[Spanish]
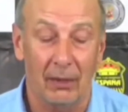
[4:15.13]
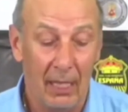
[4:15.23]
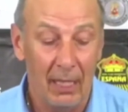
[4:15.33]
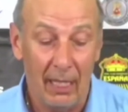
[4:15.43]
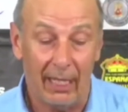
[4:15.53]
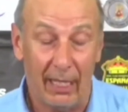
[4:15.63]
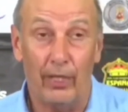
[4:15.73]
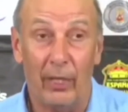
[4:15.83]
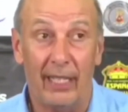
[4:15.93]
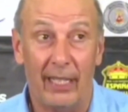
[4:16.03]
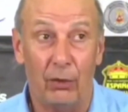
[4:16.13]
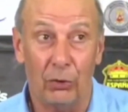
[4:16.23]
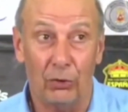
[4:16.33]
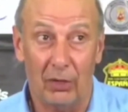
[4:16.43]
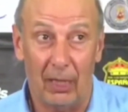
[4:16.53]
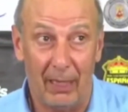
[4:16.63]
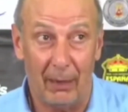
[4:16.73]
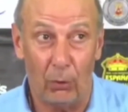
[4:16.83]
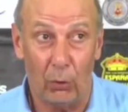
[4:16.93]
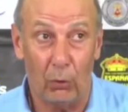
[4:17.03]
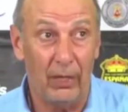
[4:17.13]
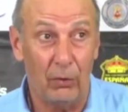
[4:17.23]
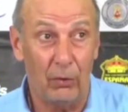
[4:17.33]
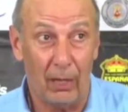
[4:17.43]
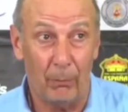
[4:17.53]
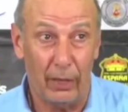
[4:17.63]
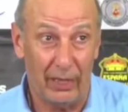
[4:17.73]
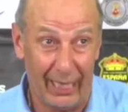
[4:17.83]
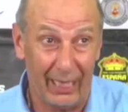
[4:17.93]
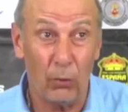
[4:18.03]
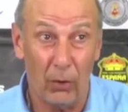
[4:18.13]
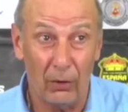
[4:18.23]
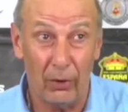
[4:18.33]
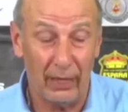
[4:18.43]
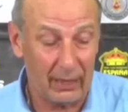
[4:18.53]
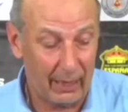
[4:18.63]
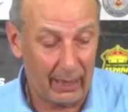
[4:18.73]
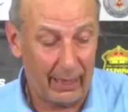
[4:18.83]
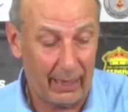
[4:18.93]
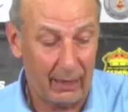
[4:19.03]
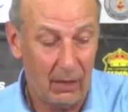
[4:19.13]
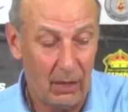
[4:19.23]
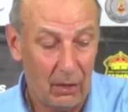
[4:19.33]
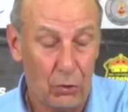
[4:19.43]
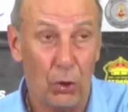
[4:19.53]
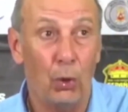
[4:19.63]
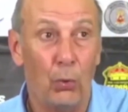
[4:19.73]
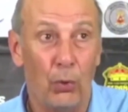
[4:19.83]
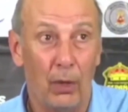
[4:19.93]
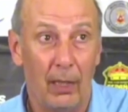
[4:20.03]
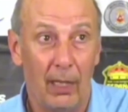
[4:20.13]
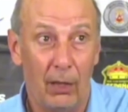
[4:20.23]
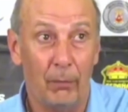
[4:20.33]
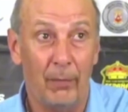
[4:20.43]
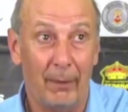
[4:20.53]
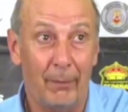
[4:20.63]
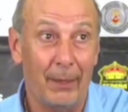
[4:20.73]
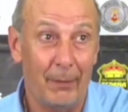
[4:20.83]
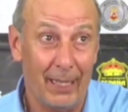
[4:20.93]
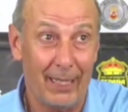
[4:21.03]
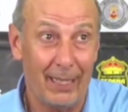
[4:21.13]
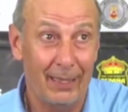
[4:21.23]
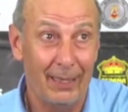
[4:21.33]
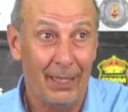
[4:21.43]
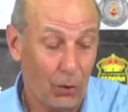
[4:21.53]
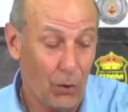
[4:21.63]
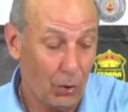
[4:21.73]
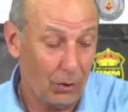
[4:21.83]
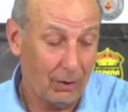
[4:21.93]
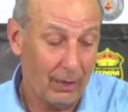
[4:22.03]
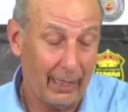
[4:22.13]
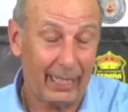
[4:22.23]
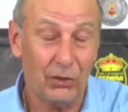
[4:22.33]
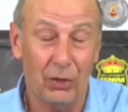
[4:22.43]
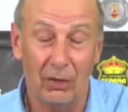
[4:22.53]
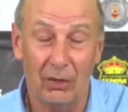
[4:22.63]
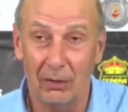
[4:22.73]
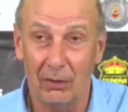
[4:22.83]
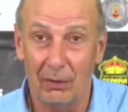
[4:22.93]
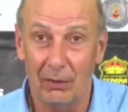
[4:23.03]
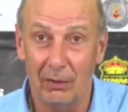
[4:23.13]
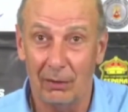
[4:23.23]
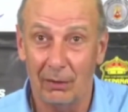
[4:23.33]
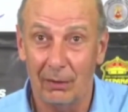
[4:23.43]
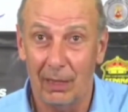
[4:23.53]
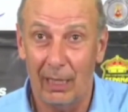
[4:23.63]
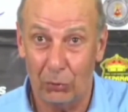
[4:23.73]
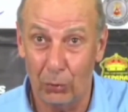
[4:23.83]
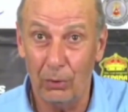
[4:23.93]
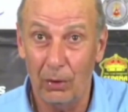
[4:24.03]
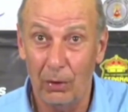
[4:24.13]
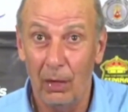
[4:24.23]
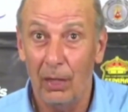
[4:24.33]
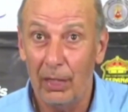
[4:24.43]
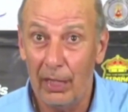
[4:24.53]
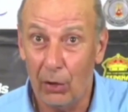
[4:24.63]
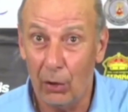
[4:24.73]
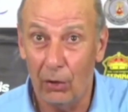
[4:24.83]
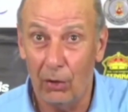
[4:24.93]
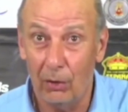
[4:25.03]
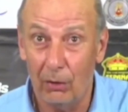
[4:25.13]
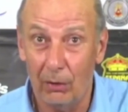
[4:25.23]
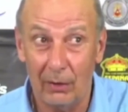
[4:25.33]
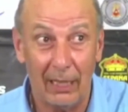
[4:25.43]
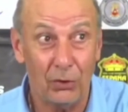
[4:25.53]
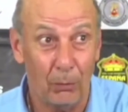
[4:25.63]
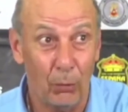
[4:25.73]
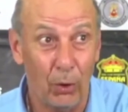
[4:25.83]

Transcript: Recuerden que nosotros terminamos con un mediocampo de tres jugadores que era Joe, el hombre de más de marca, con Exxon Arzú y con Darison Welt.